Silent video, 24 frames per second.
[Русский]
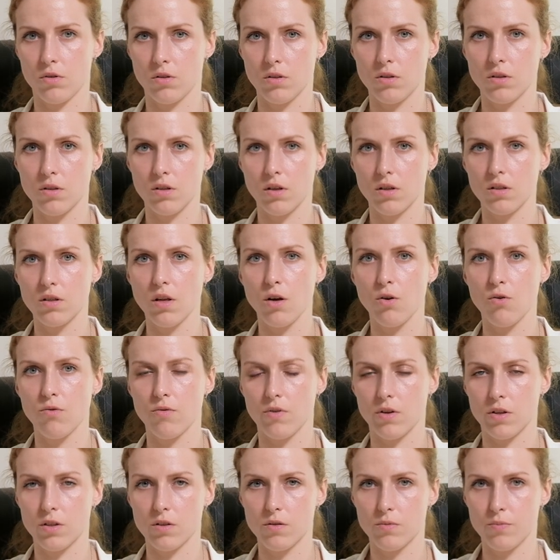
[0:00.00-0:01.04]
Это когда у
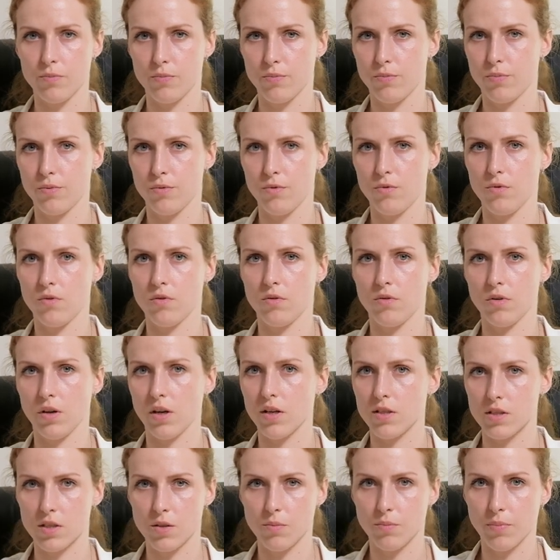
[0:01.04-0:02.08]
вас по
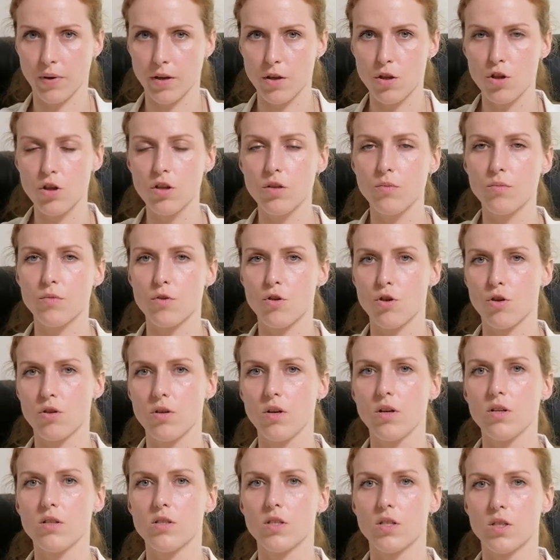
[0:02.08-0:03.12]
разным причинам
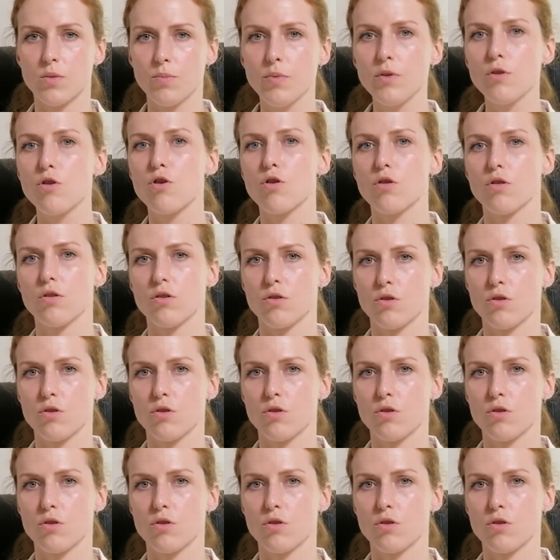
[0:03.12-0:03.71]
начинается избыточная